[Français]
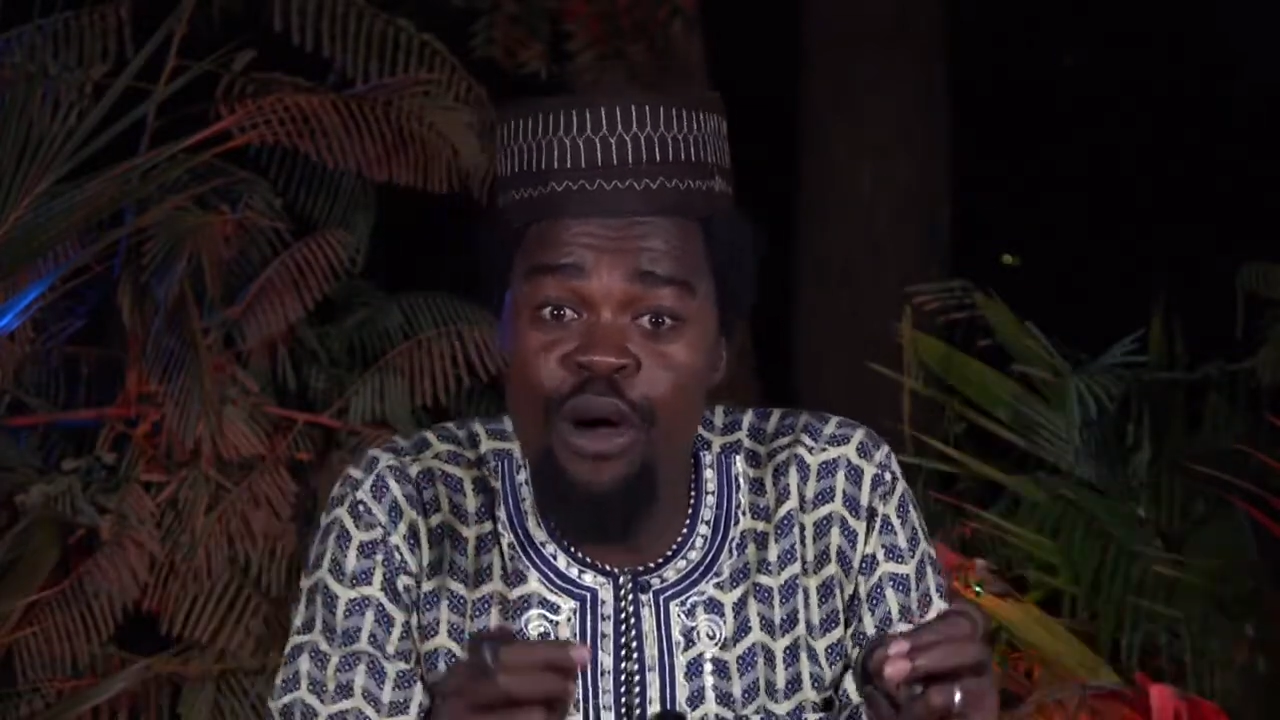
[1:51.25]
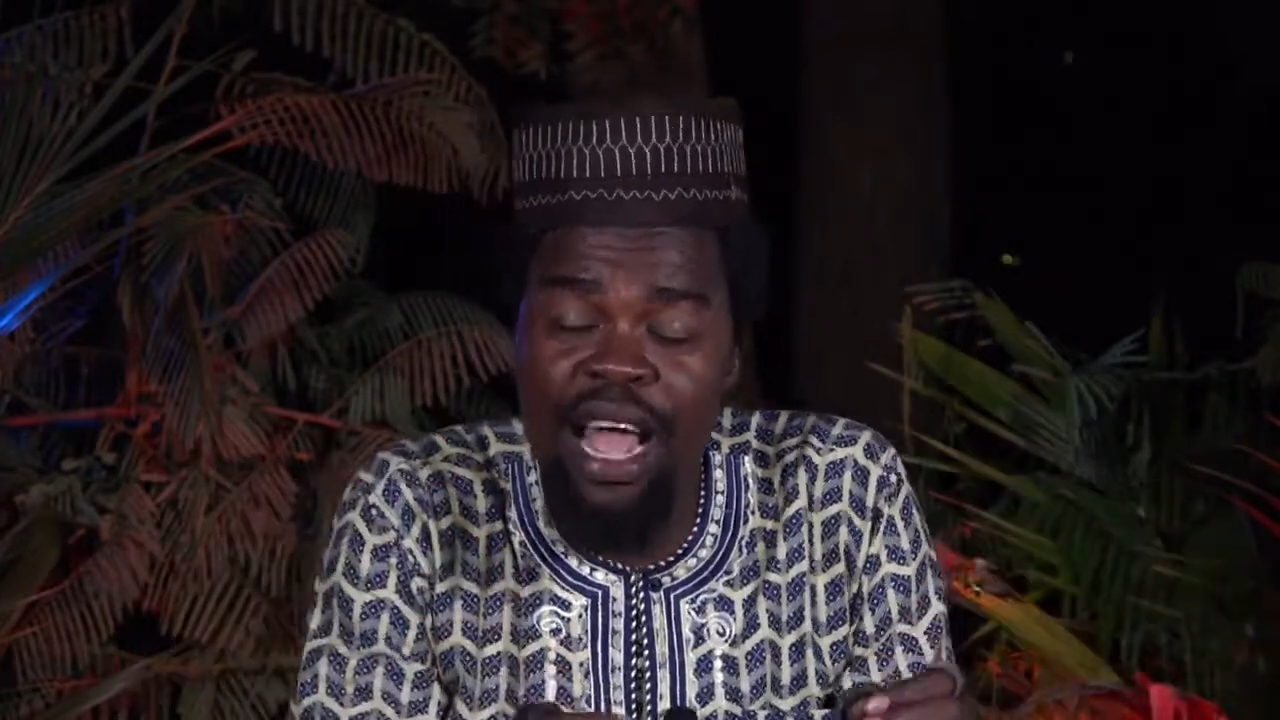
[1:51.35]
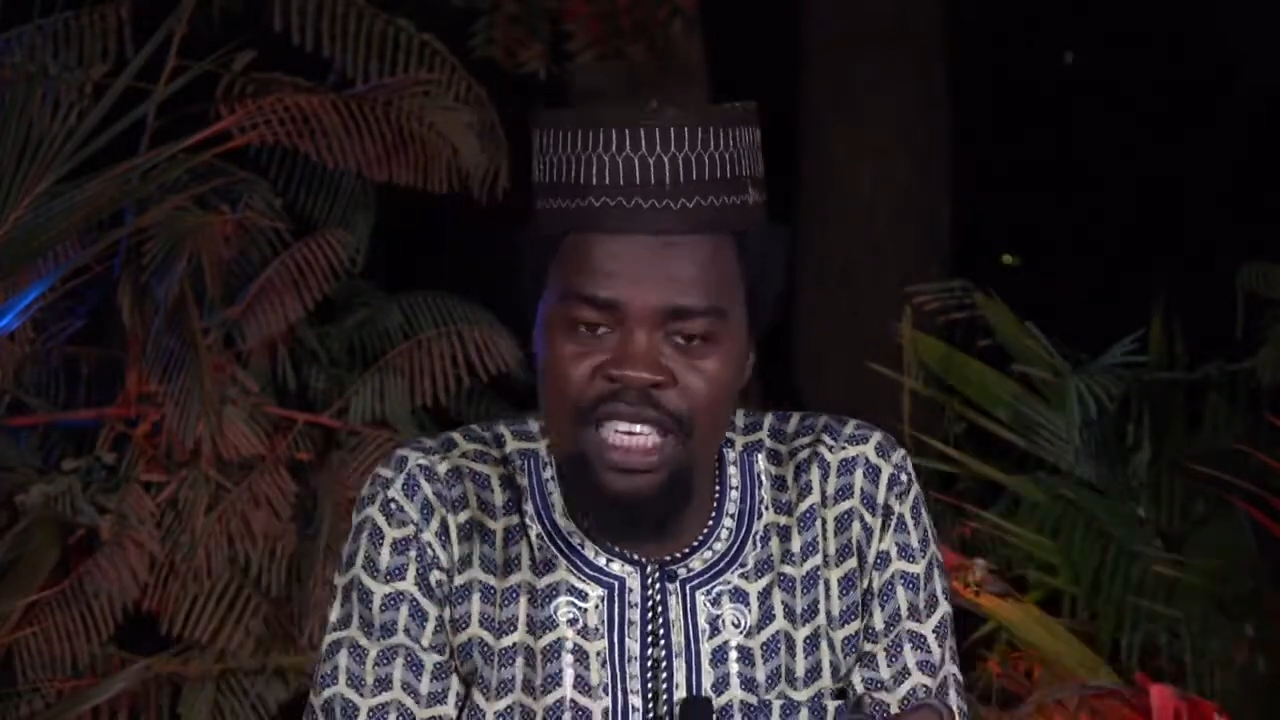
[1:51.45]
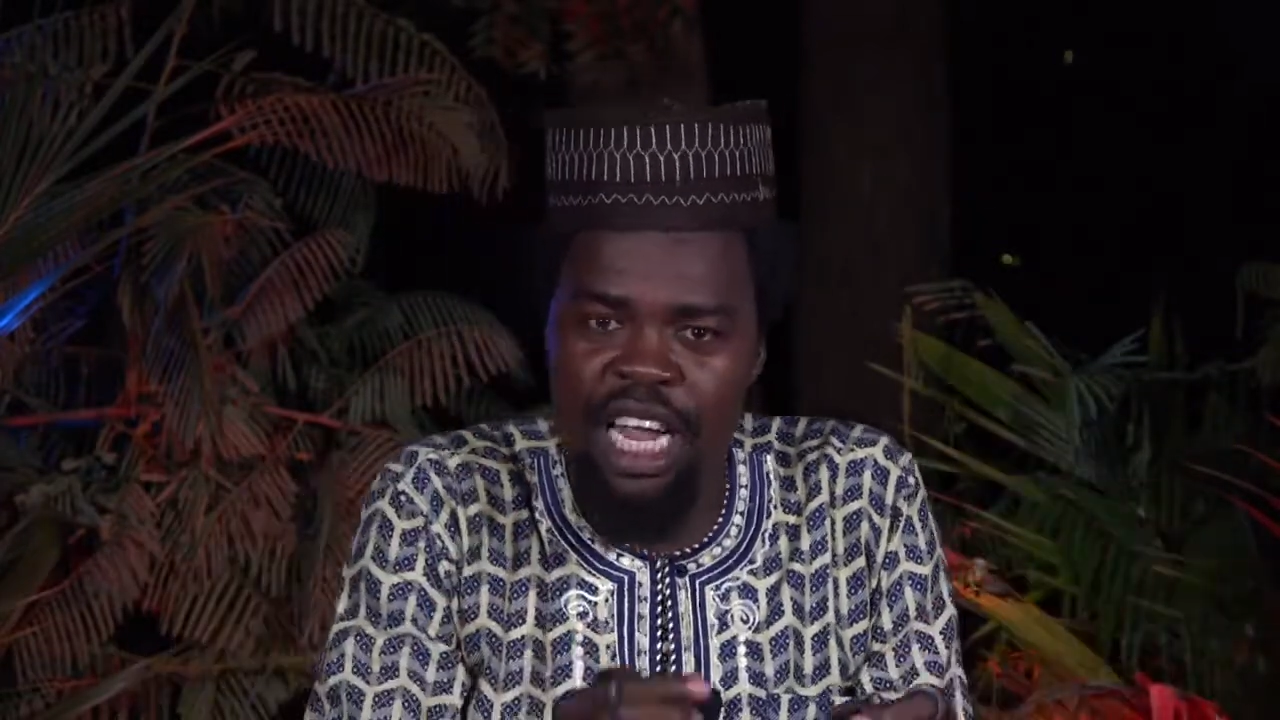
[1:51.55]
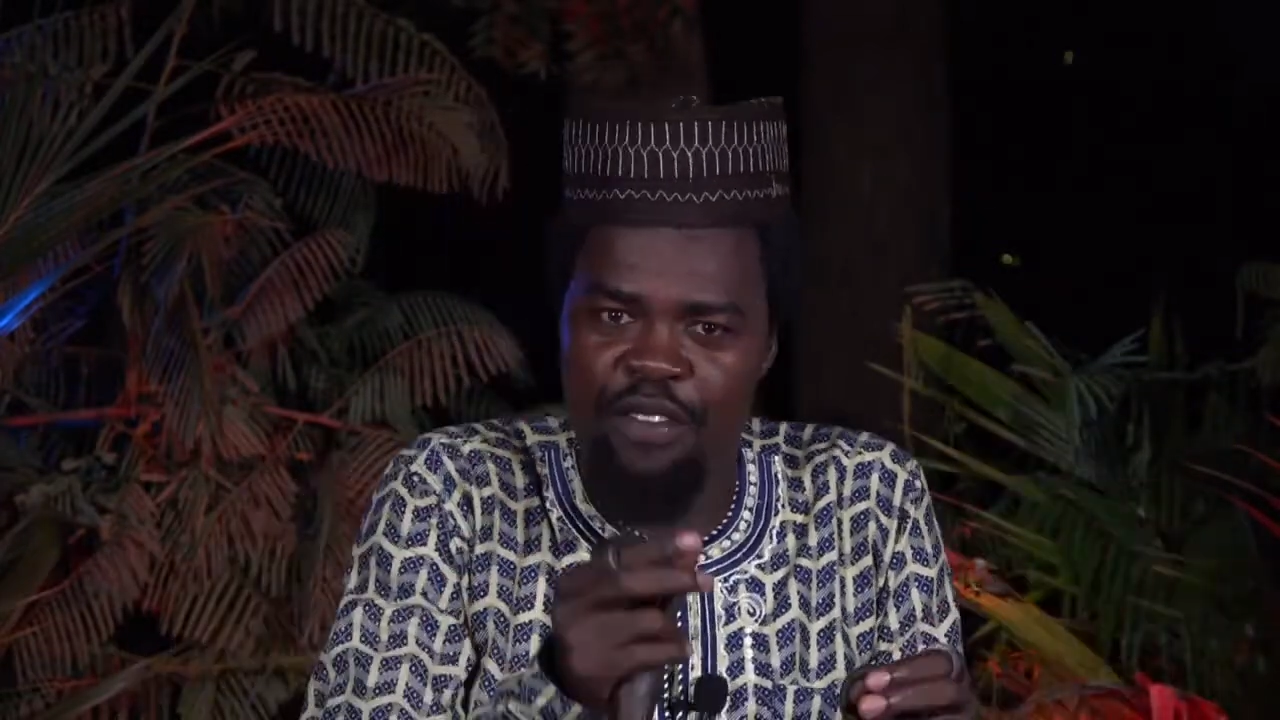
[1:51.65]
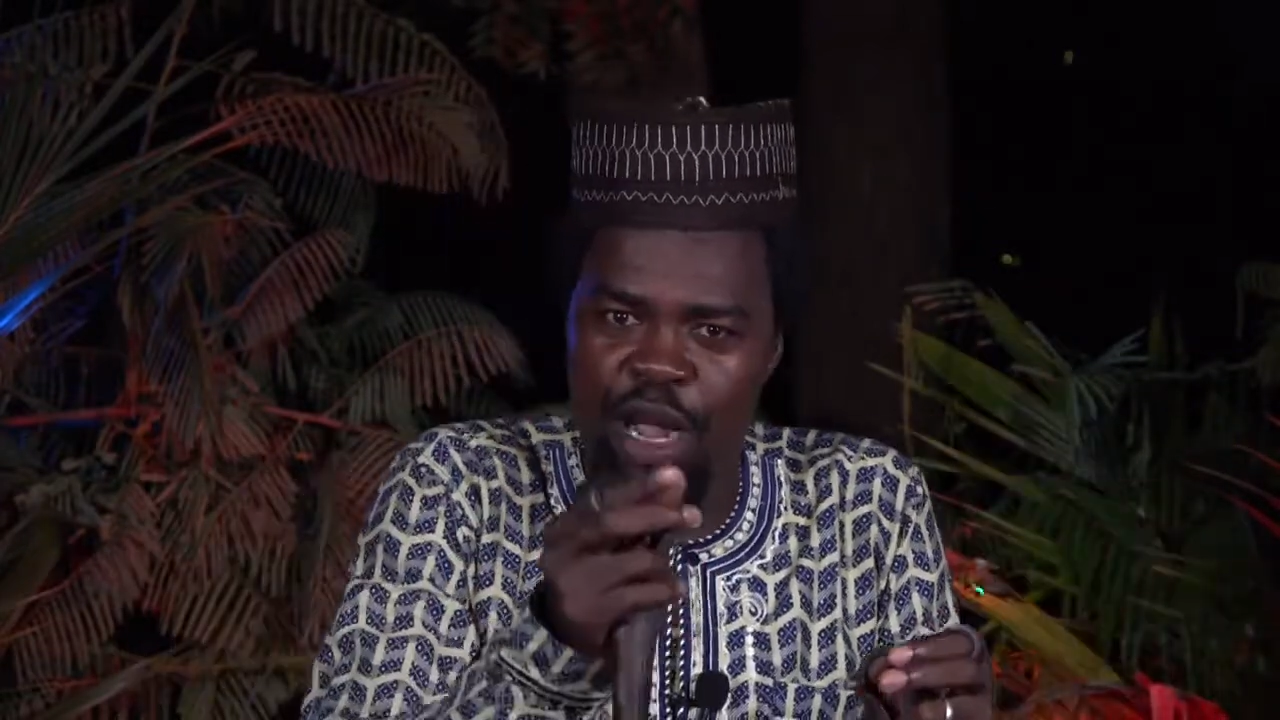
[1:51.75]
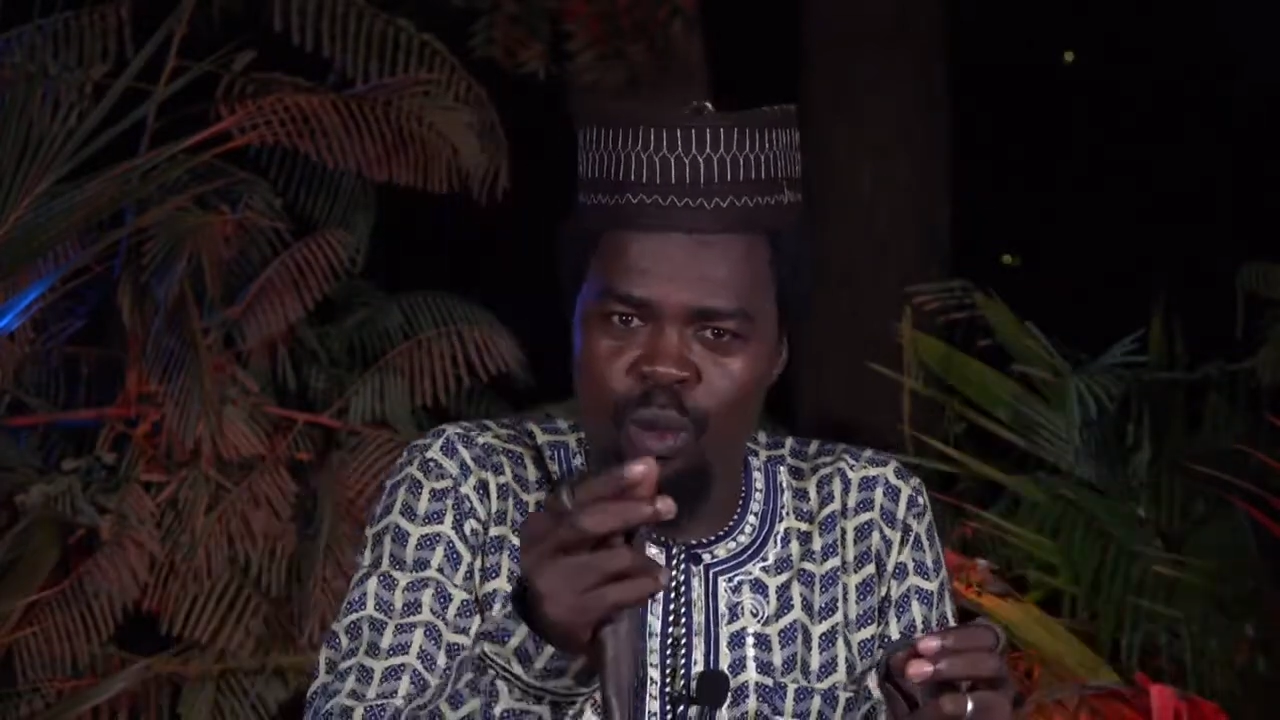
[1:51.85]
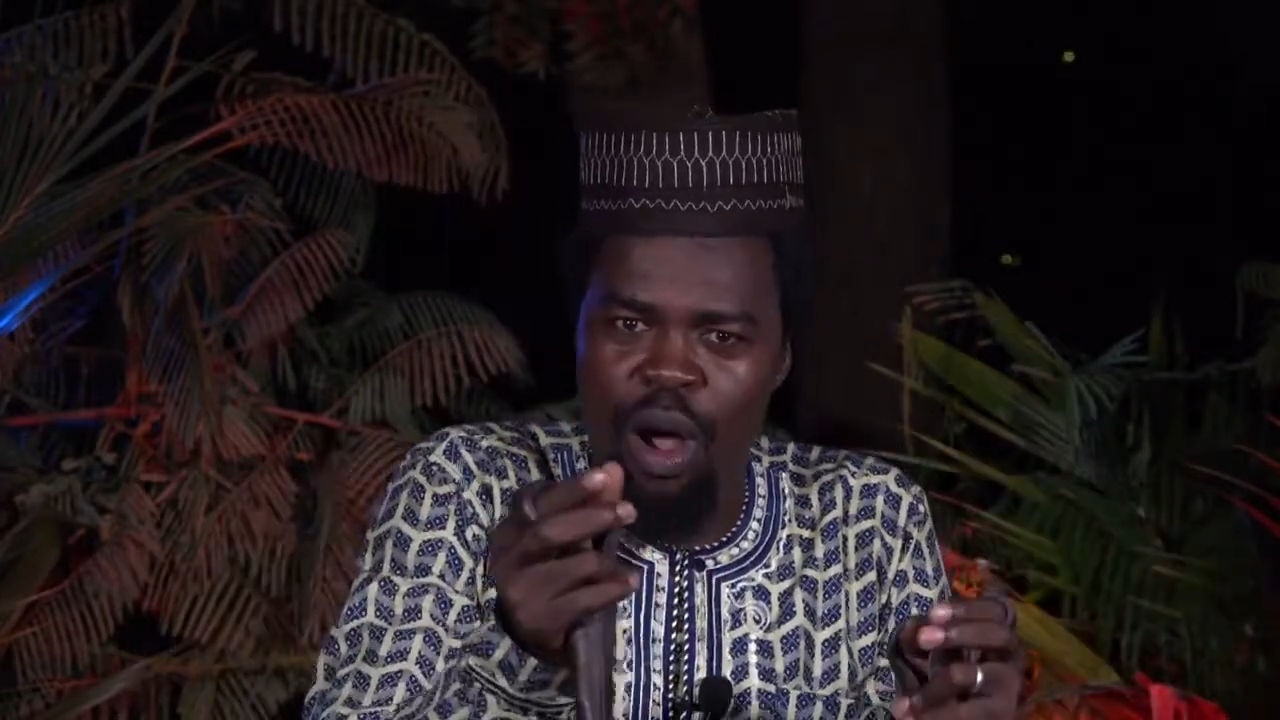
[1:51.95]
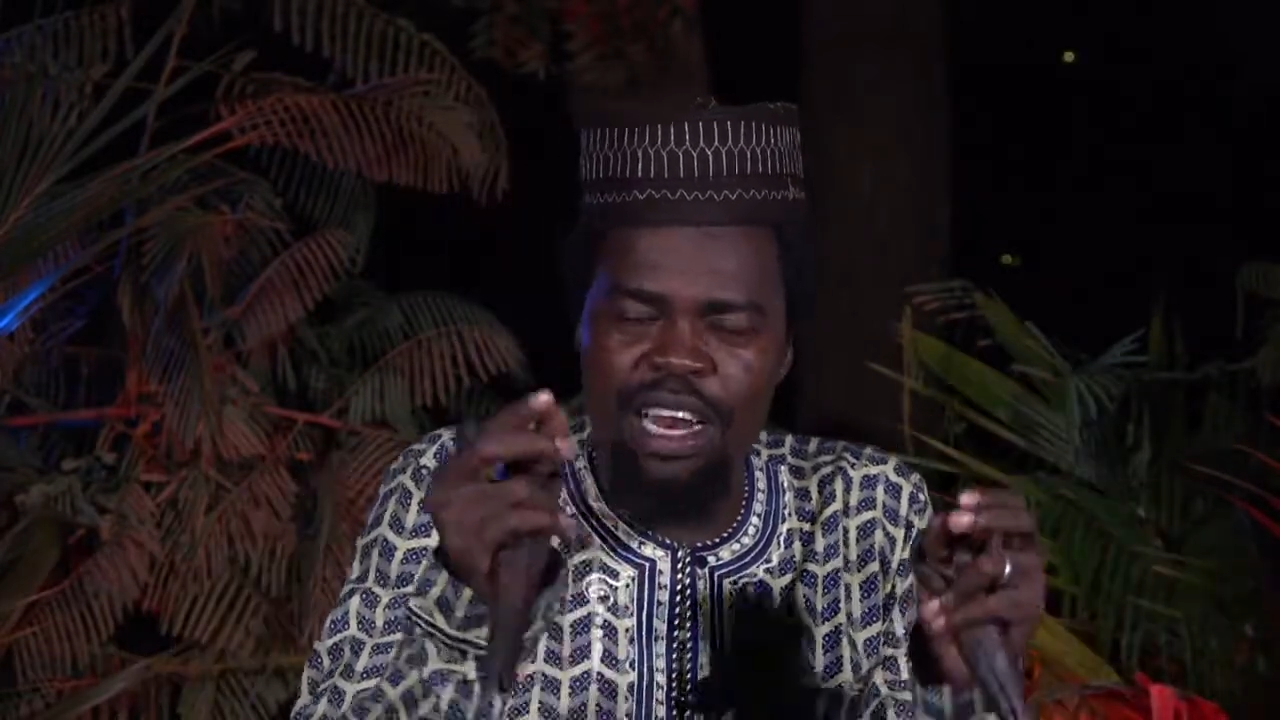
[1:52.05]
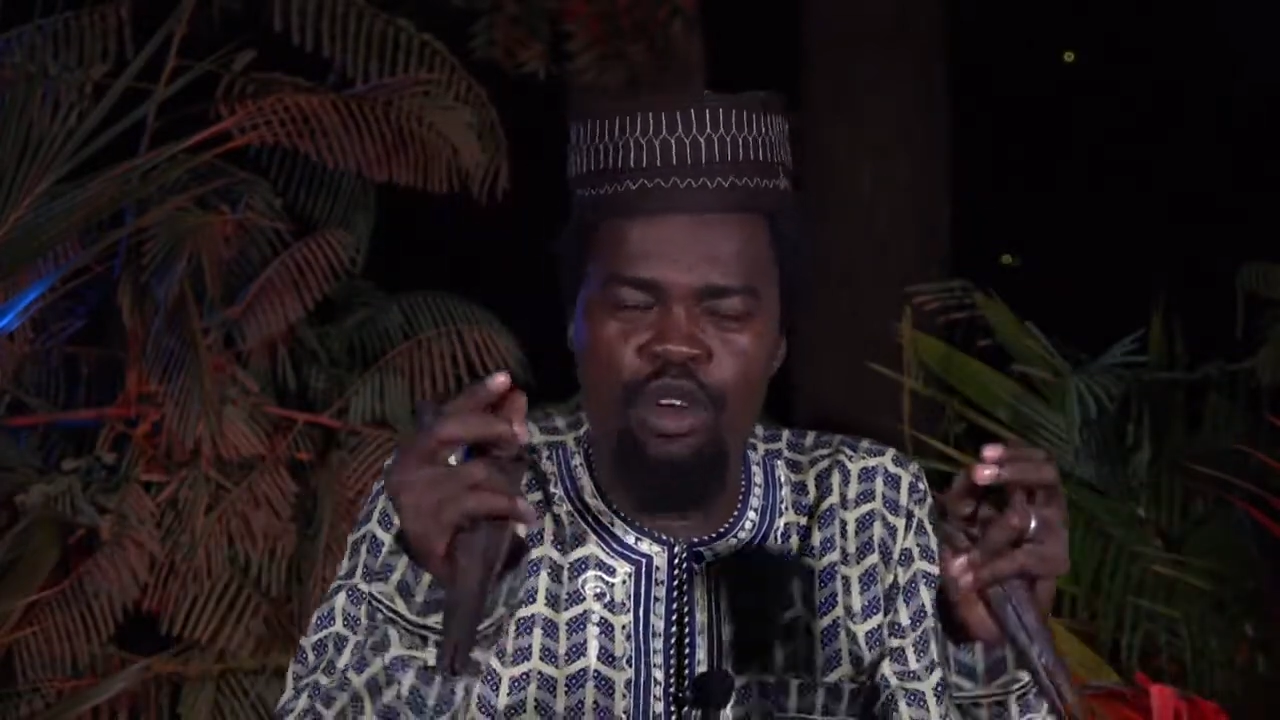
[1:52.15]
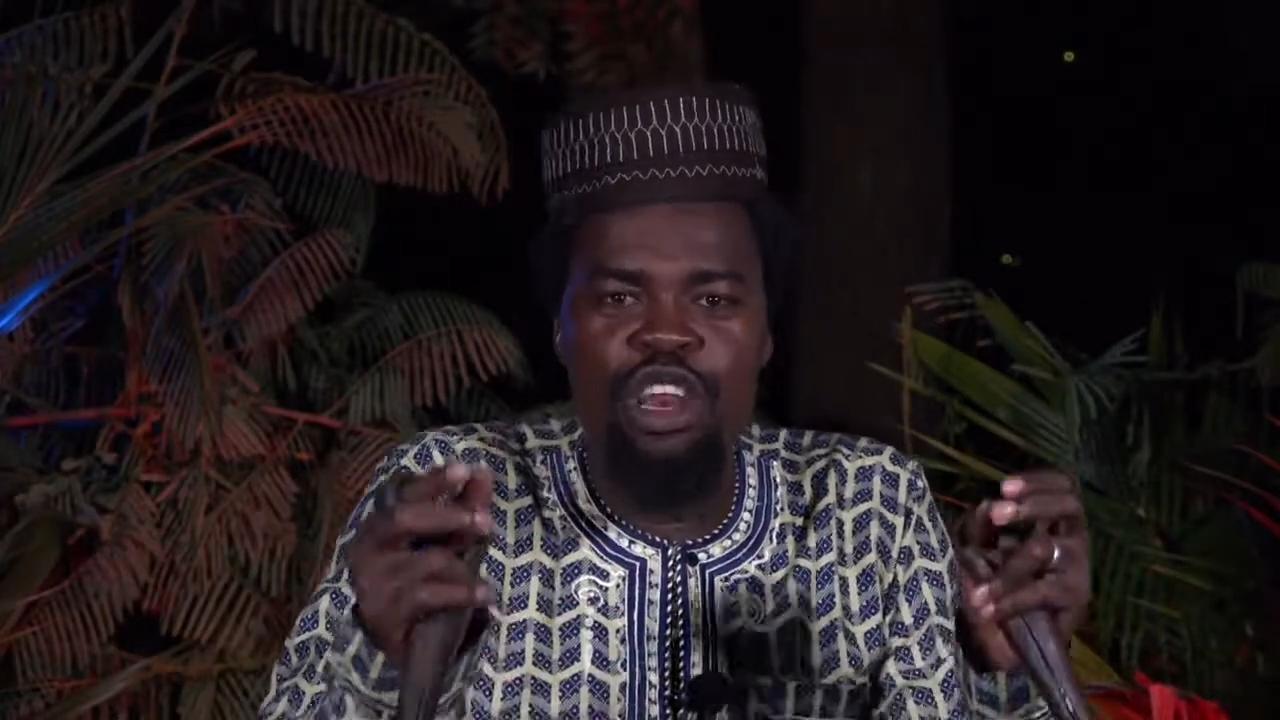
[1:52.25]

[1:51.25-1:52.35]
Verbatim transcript: Voyagez avec moi dans